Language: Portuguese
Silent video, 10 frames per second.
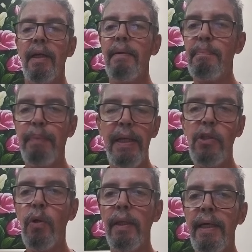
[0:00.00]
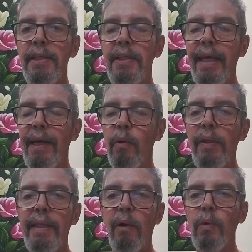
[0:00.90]
Impressionante, né?
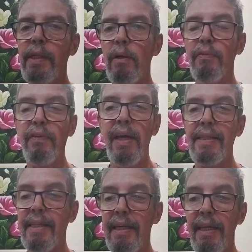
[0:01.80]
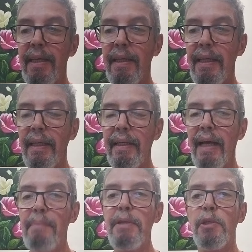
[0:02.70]
Outra coisa que eu fiquei assim
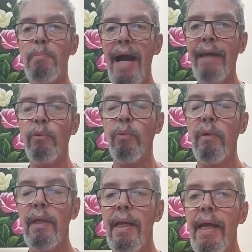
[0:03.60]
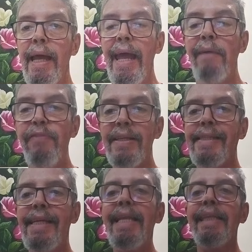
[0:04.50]
abismado é a
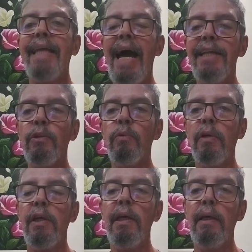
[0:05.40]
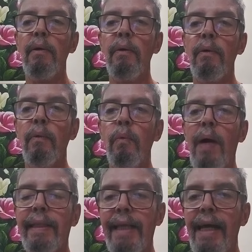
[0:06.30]
facilidade com que o
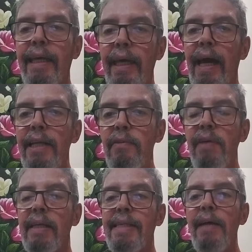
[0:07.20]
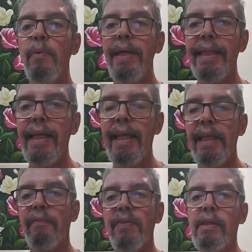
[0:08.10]
ataque adversário entra na
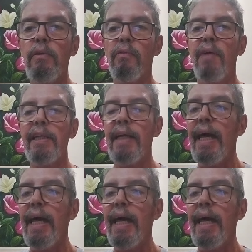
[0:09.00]
defesa do Vasco.